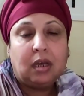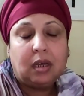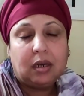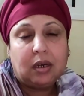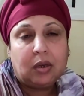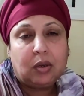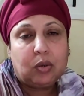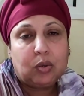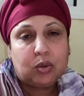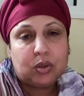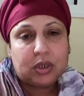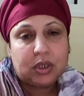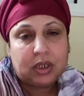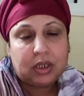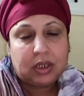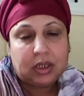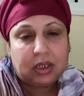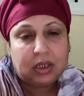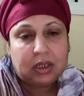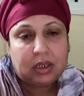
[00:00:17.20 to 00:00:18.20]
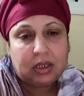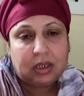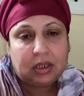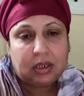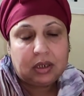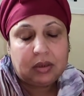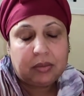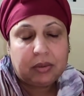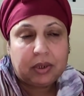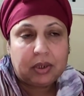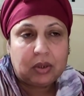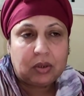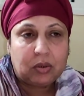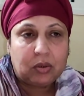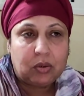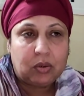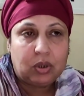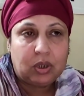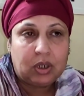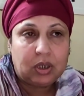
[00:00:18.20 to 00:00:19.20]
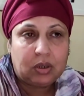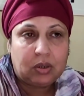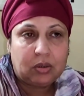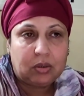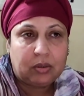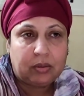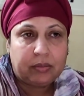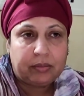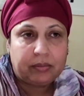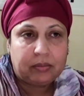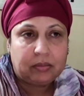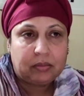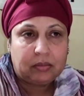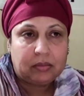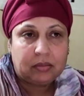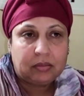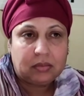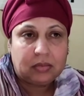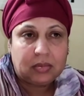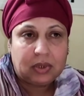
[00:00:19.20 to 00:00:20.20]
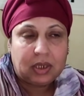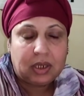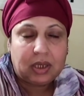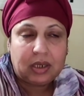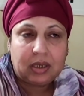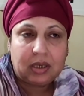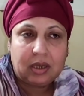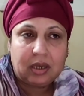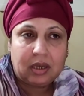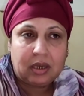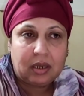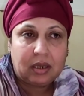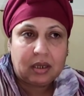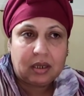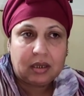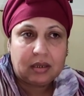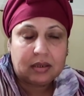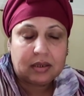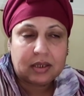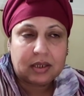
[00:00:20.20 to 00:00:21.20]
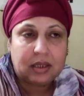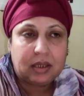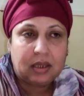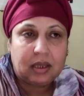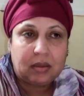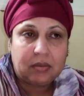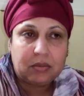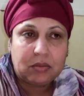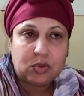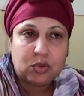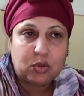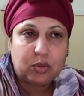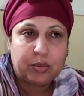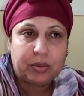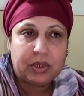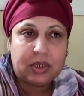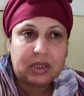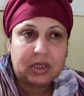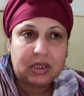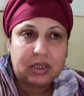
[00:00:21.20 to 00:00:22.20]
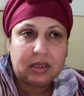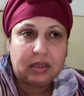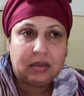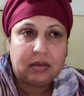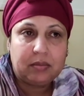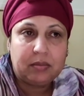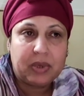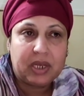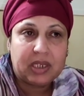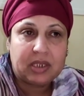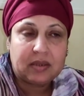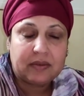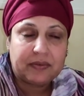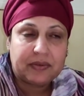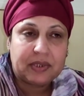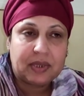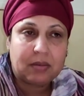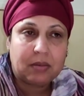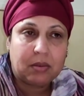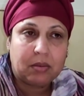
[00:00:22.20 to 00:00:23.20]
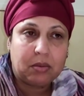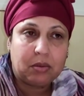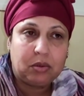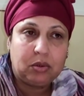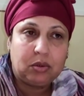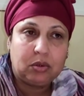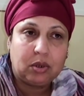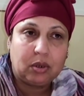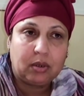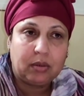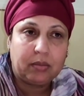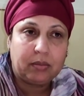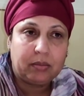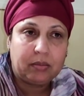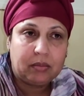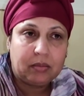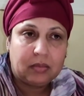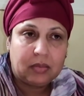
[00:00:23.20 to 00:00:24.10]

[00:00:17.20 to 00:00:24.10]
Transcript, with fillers: انا خوتي اللي بغيت نقول لكم انا تظلمت وبنتي ماتت بسبب الظلم